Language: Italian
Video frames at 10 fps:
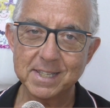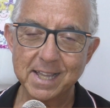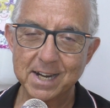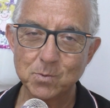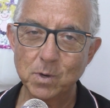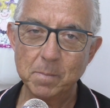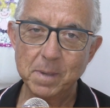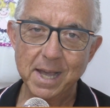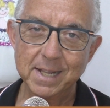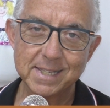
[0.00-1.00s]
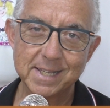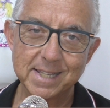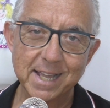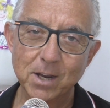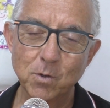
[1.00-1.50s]
stare sulle piazze,
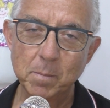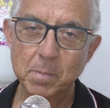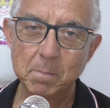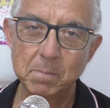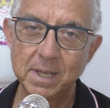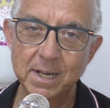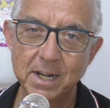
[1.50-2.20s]
stare con i bambini,